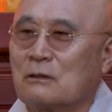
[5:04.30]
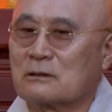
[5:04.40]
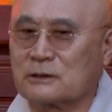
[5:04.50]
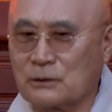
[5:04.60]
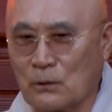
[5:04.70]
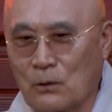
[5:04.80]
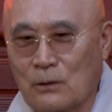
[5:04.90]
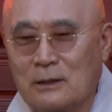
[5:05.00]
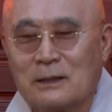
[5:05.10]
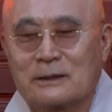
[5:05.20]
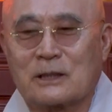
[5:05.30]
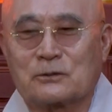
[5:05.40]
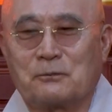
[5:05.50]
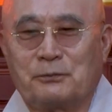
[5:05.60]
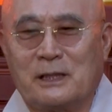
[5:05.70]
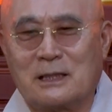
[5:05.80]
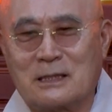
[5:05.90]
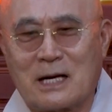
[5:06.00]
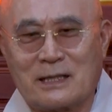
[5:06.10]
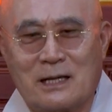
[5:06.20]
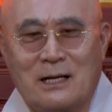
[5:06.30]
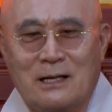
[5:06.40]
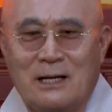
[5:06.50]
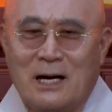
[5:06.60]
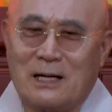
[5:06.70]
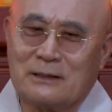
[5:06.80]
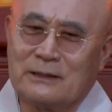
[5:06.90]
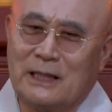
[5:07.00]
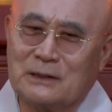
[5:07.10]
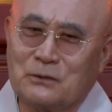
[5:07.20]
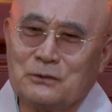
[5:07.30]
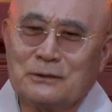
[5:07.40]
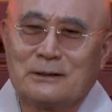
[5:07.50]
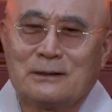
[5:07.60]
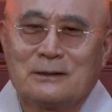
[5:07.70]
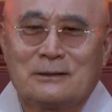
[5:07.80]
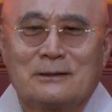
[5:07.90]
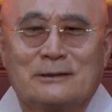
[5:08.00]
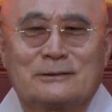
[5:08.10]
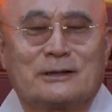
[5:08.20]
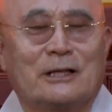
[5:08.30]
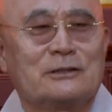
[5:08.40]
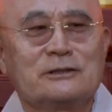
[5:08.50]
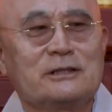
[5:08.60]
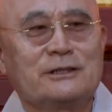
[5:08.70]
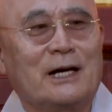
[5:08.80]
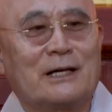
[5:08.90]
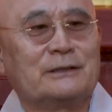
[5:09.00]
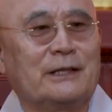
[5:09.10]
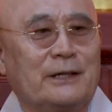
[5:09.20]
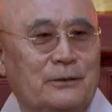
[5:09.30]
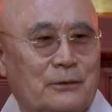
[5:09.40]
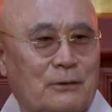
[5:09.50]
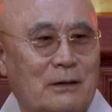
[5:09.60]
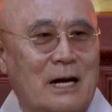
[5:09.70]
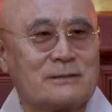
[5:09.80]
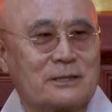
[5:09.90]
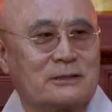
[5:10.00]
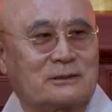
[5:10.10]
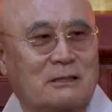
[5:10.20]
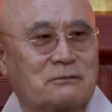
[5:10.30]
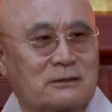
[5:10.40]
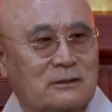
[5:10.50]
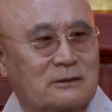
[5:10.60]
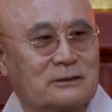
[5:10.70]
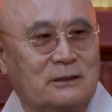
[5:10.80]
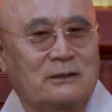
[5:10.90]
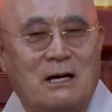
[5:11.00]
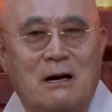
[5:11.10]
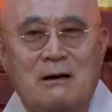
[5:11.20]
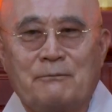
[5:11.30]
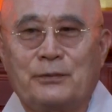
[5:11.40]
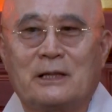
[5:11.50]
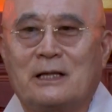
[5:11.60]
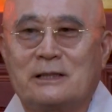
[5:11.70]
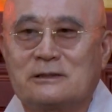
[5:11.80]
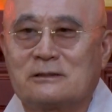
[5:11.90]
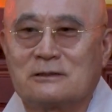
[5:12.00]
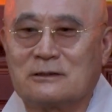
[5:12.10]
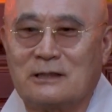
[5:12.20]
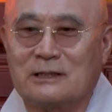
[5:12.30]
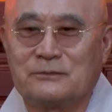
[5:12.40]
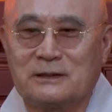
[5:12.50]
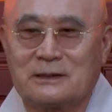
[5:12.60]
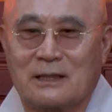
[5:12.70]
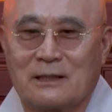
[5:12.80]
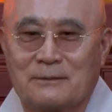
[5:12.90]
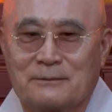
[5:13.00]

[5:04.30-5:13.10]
억지로 내가 좀 편안하게 하려 해도 되는 일이 아니에요. 앉아 있다고 해서 그것이 편안해지는 것은 아닙니다.